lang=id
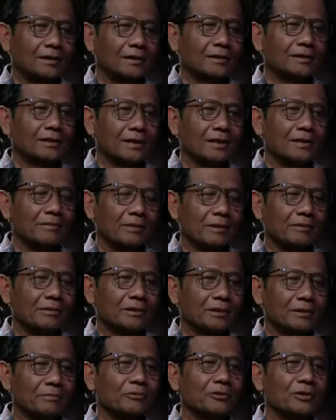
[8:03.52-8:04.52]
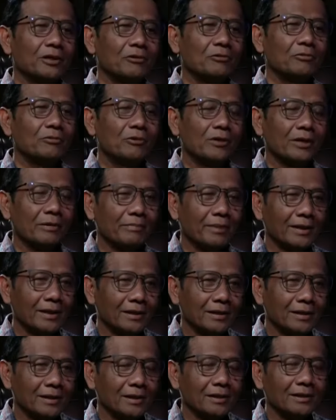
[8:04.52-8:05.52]
etik saya bahwa saya punya hubungan
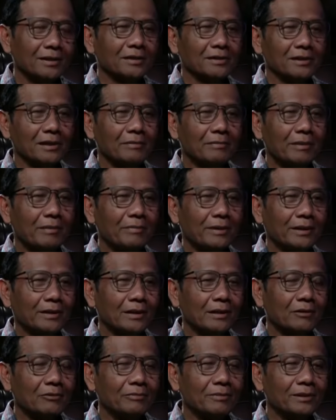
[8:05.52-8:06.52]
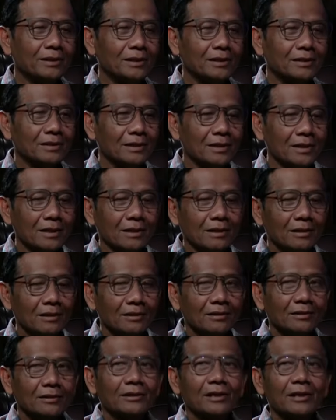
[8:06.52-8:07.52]
baik dengan dia selama empat tahun. Masa saya
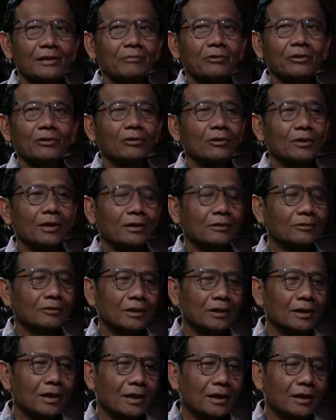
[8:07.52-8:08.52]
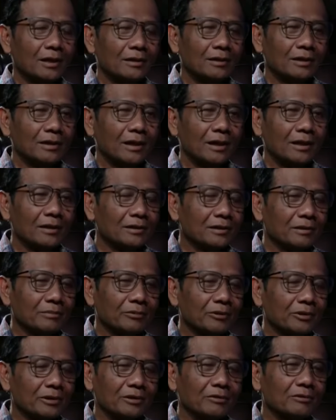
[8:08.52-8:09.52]
saya mundur lalu tidak tidak
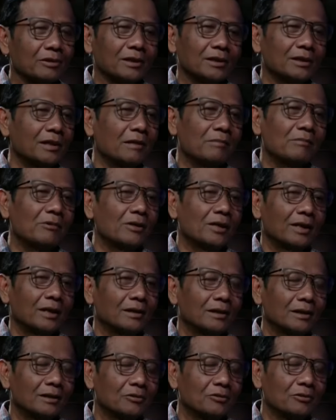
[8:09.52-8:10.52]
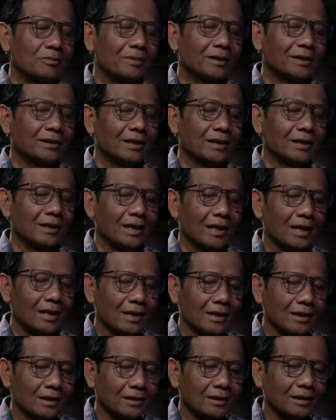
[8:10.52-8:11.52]
ketemu gitu kan tidak boleh. Itu
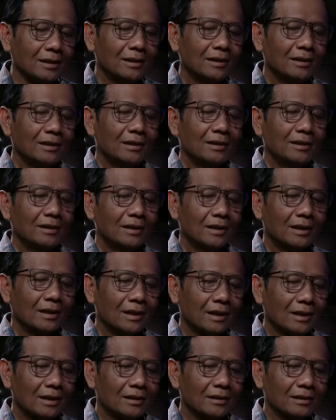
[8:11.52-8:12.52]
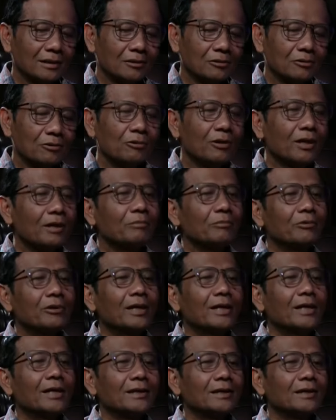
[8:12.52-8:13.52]
bertentangan dengan keluhuran
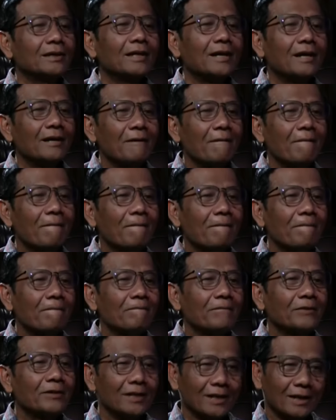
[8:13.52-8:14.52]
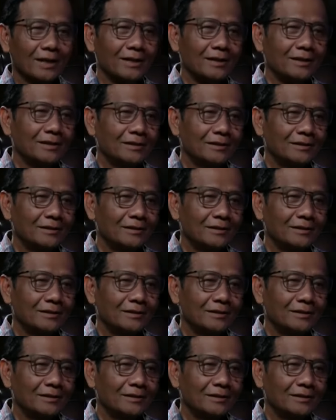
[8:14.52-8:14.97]
budaya kita. Iya kan?